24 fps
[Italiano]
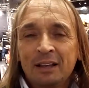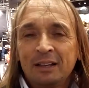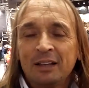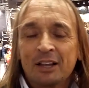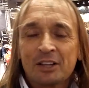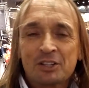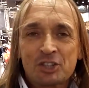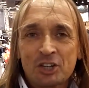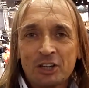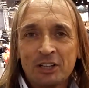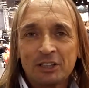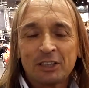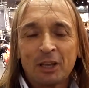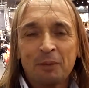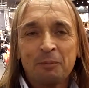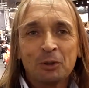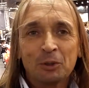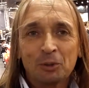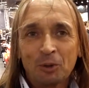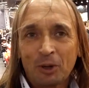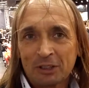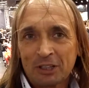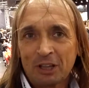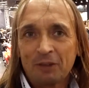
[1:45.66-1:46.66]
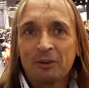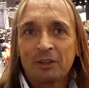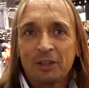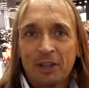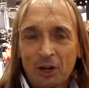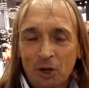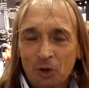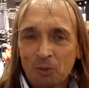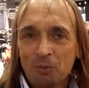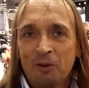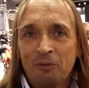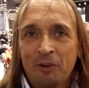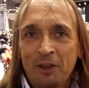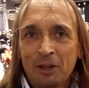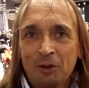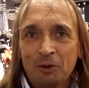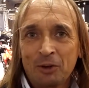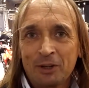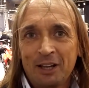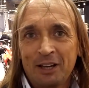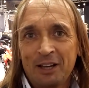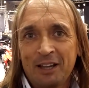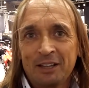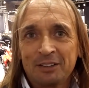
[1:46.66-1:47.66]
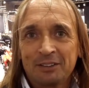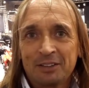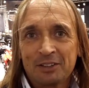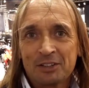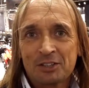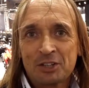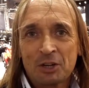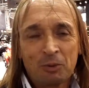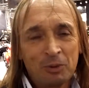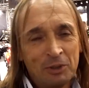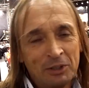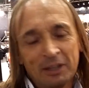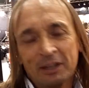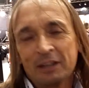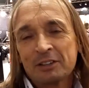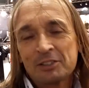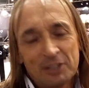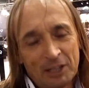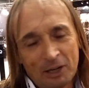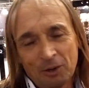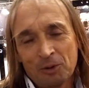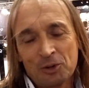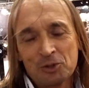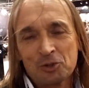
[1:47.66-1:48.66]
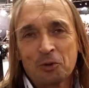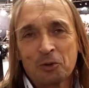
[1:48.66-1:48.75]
la gente è abituata a vedere come veicoli elettrici, quindi sarà una